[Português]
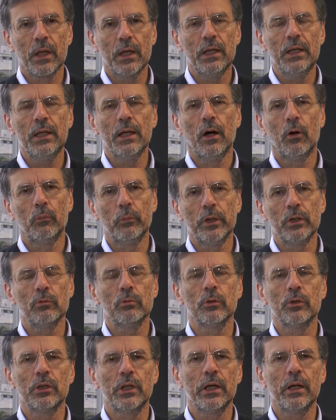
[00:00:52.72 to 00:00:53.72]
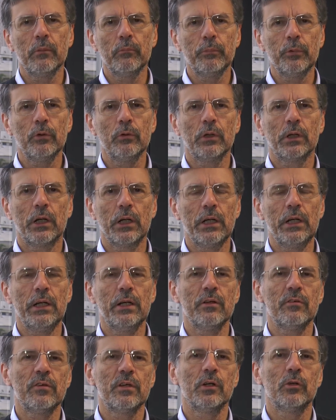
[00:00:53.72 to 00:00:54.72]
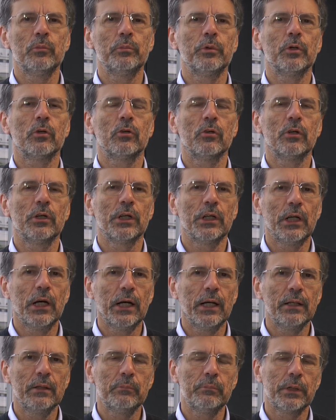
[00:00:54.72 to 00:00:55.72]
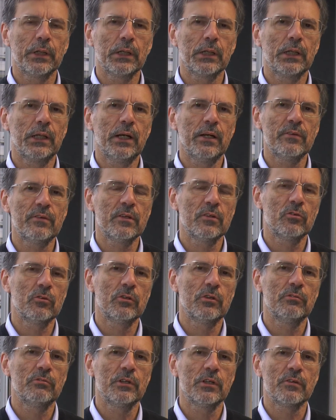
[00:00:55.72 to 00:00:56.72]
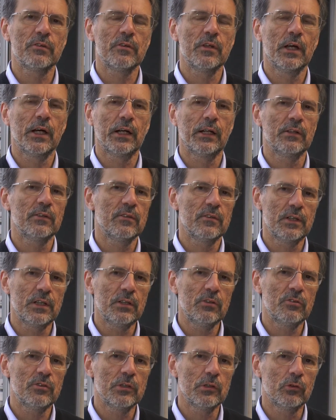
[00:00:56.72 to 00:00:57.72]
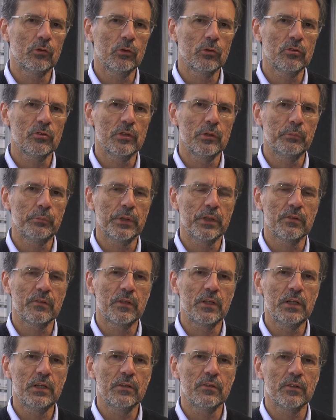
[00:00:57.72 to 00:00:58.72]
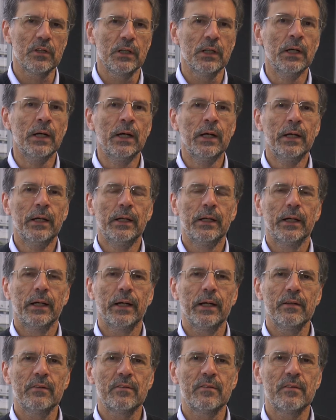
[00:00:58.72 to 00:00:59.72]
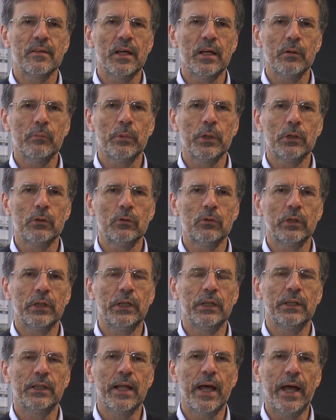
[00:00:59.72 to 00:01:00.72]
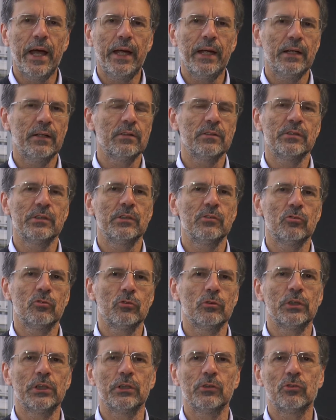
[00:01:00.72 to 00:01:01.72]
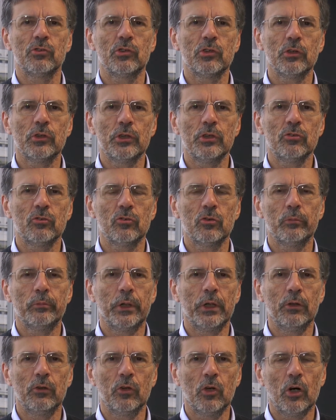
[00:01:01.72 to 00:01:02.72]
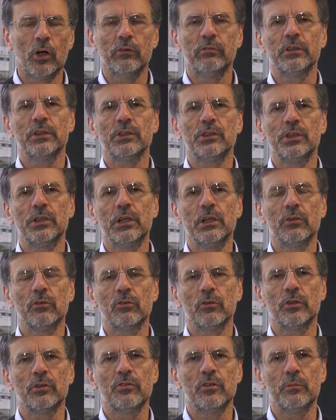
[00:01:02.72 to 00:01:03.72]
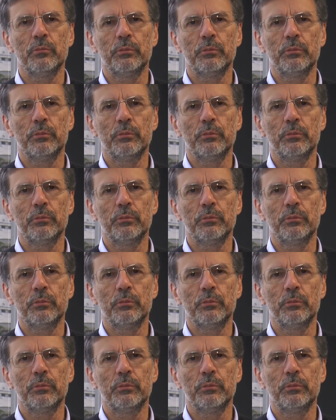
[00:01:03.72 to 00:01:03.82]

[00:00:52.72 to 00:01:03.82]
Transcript: e, ao mesmo tempo, cria-se a oportunidade para que essas universidades e institutos de pesquisa recebam ideias e sugestões sobre novas direções de